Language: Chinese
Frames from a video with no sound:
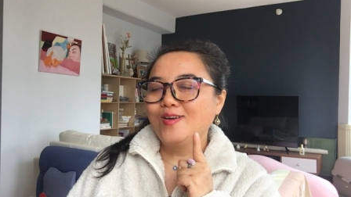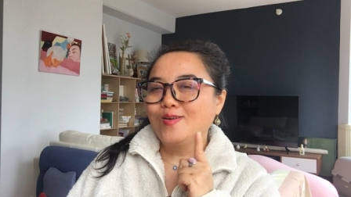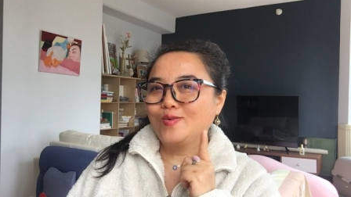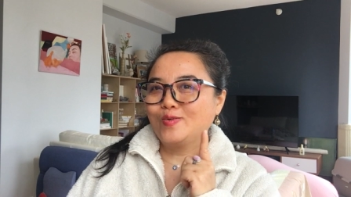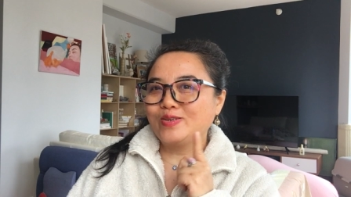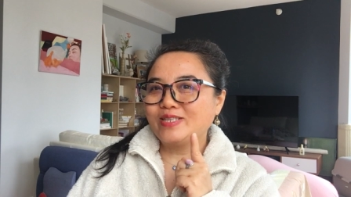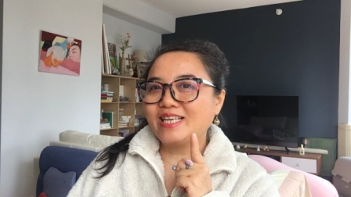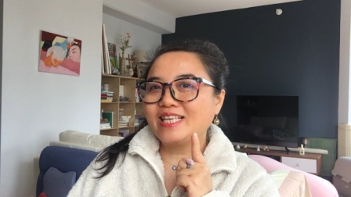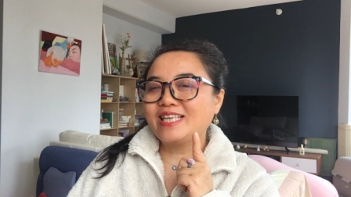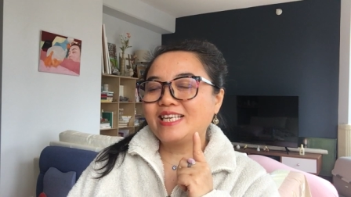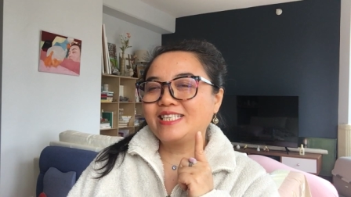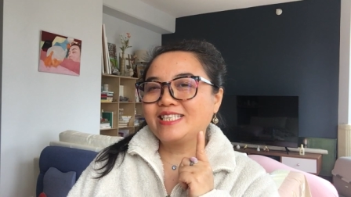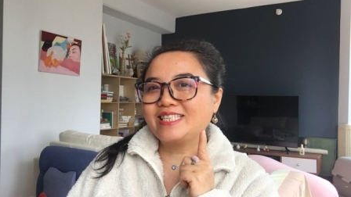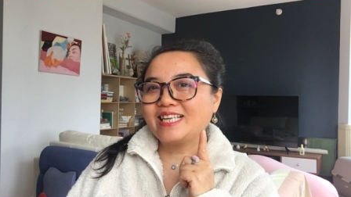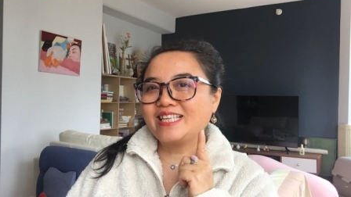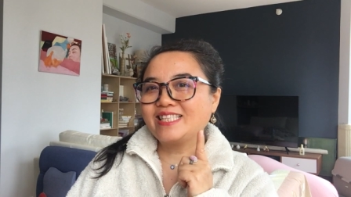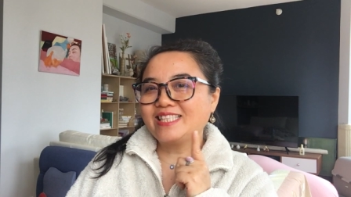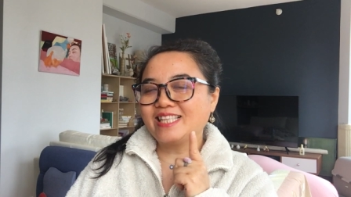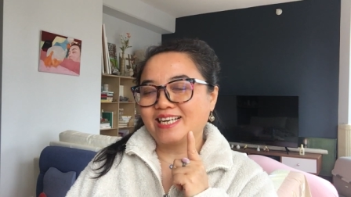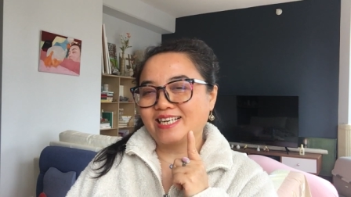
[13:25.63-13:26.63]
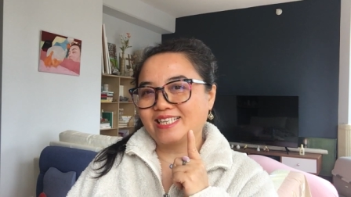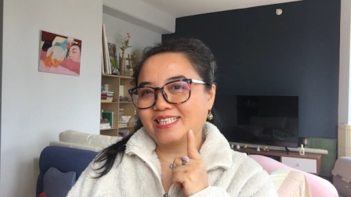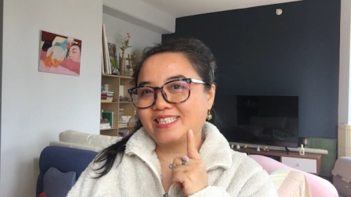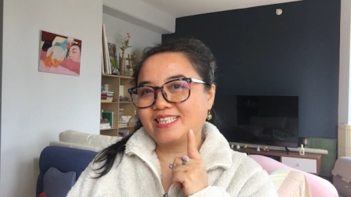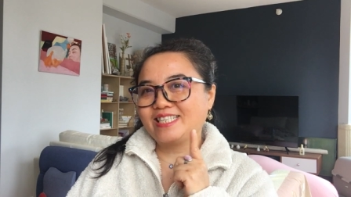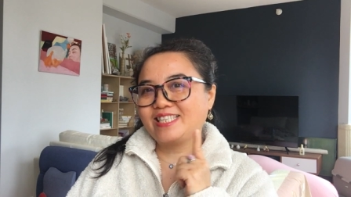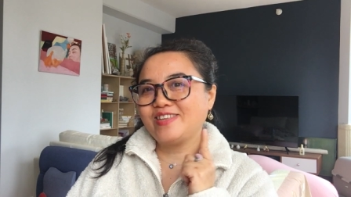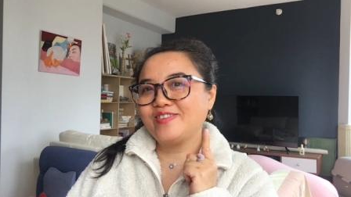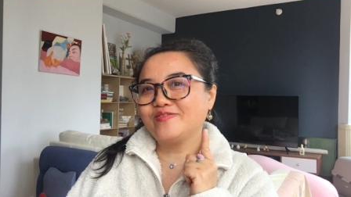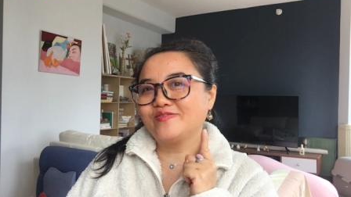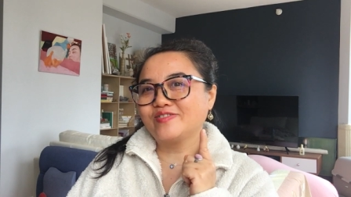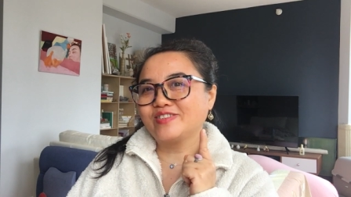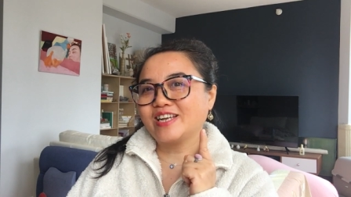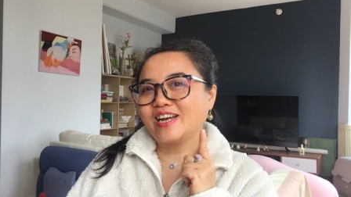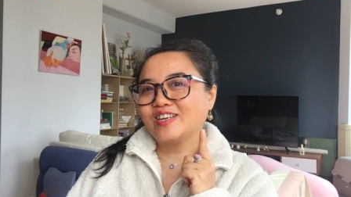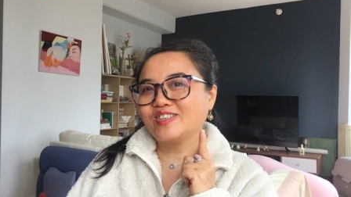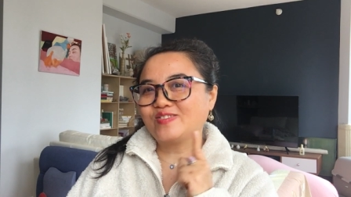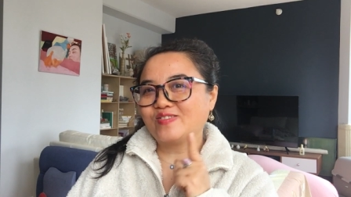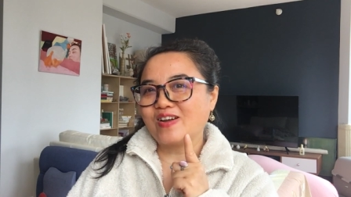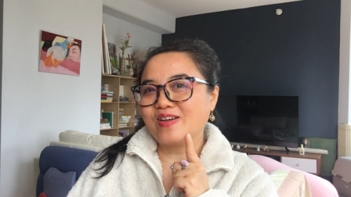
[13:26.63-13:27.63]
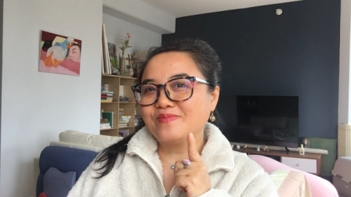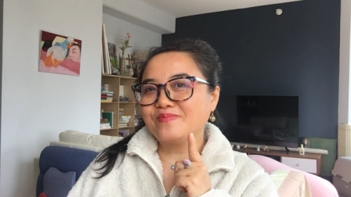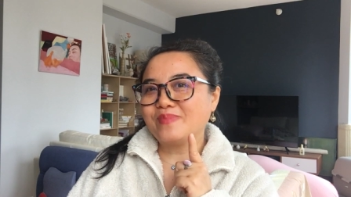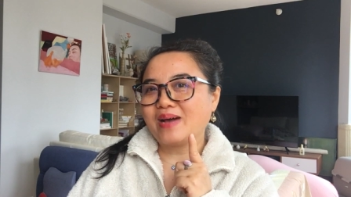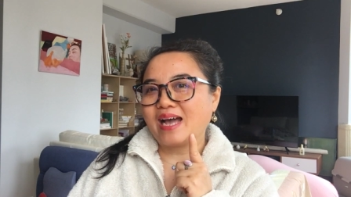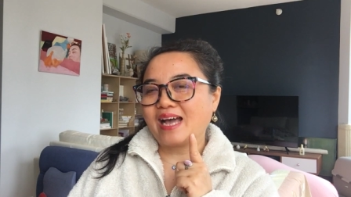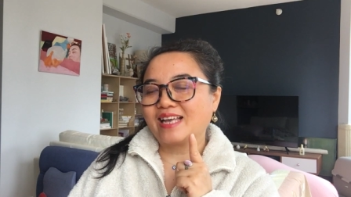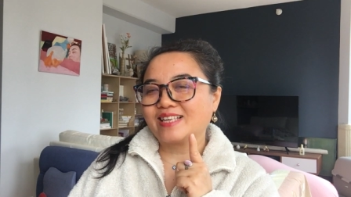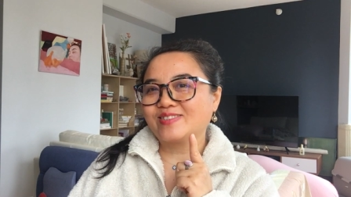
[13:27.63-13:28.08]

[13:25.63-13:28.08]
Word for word: 我现在是在等着第五章转码，